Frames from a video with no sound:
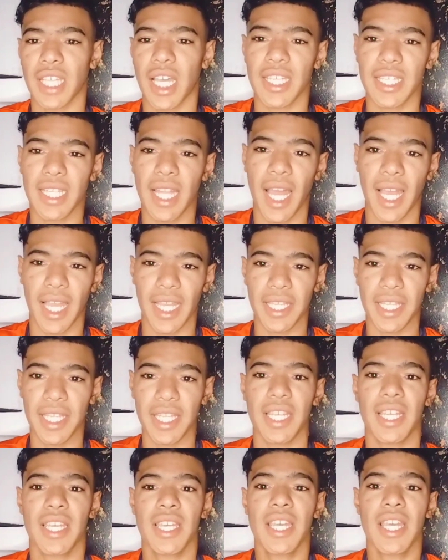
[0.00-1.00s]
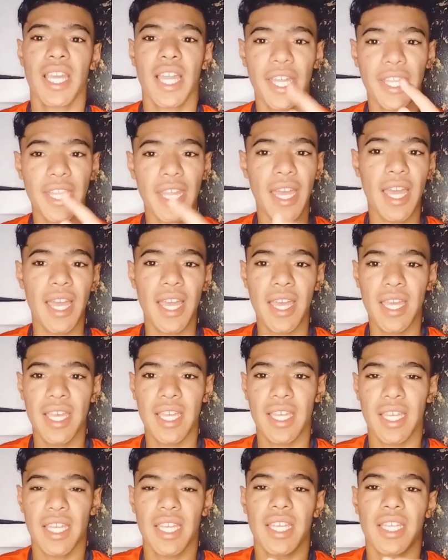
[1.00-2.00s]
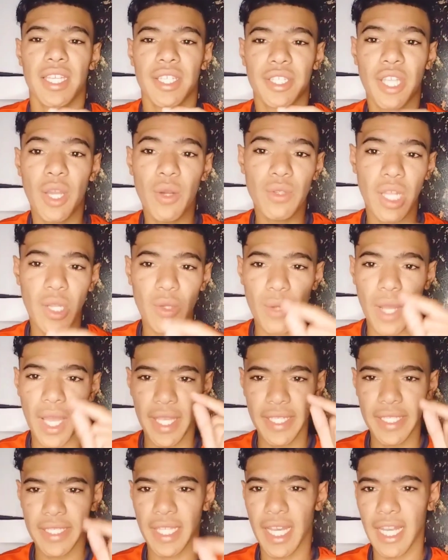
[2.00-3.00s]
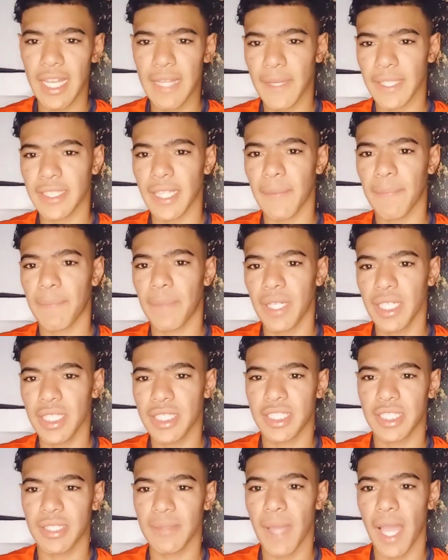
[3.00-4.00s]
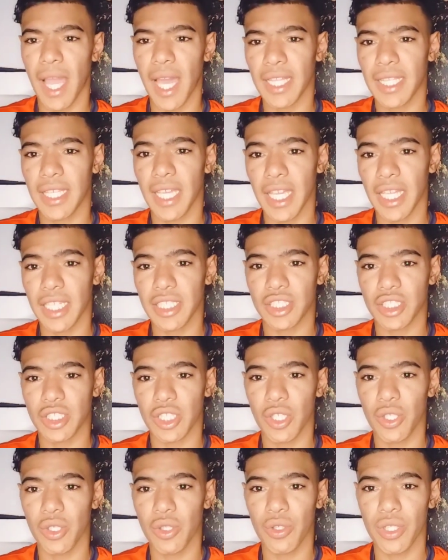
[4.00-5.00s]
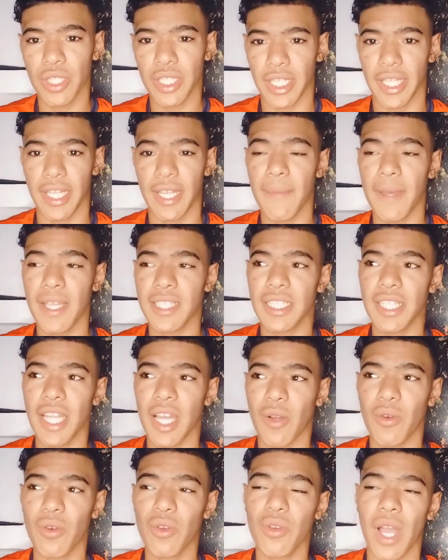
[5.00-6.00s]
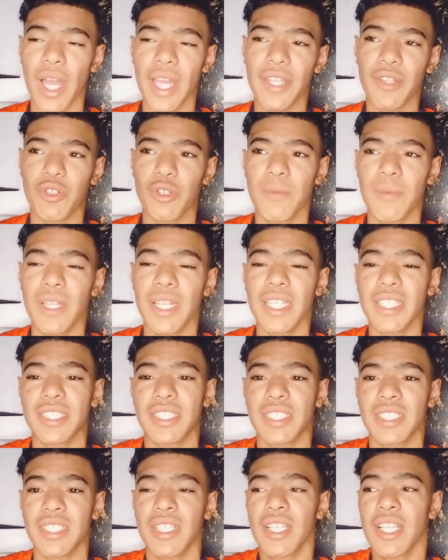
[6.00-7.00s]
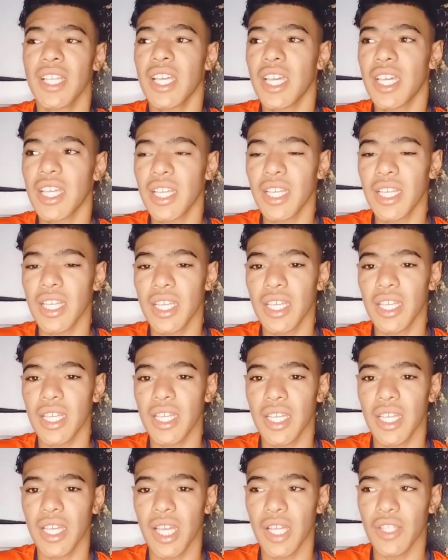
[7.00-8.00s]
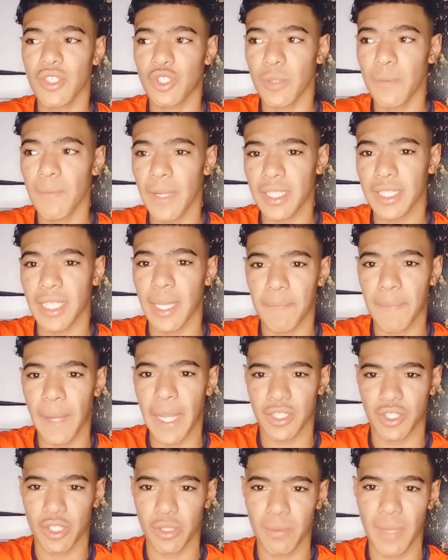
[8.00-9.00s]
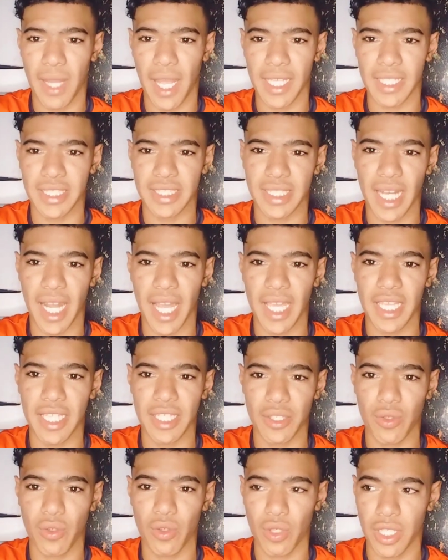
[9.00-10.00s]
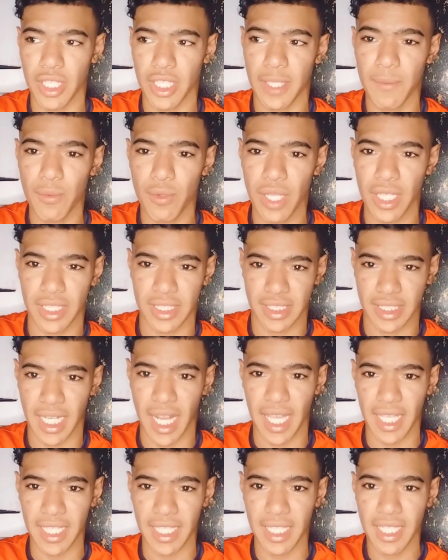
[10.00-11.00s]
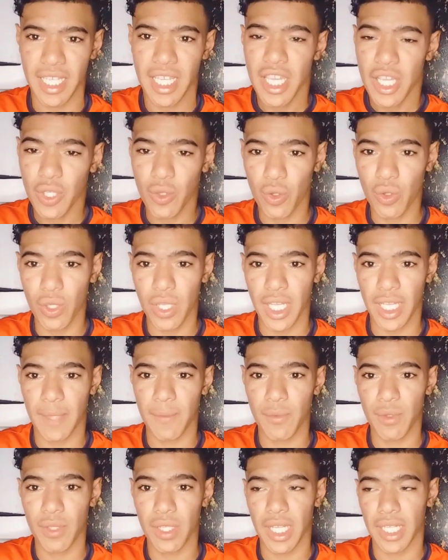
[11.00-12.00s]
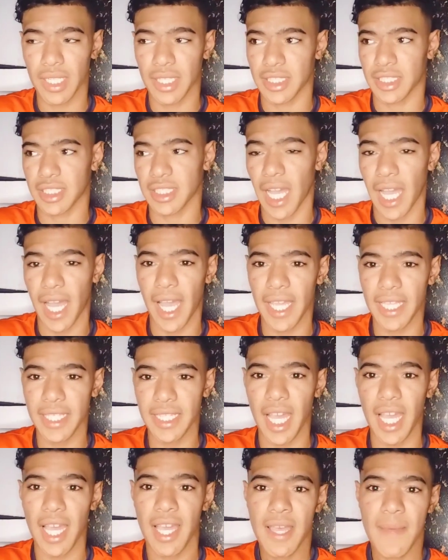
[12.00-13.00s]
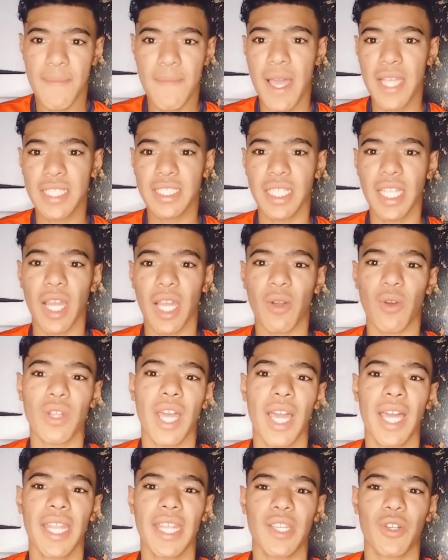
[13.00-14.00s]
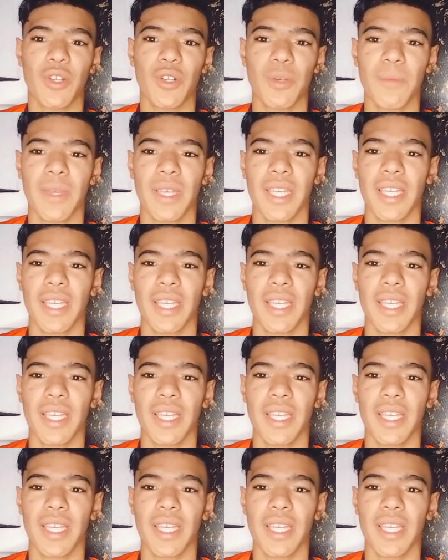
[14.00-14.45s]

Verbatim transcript: الى اخره حنا الدولة الوحيدة اللي ما طبعتش مع الكيان الصهيوني احنا ماذا نقول عنكم اللي اه... انتم من طبعتم مع اسرائيل نقولوا عليكم ولاد اسرائيل نقولوا عليكم ولاد الصهاينة ماذا نقول عليكم اه...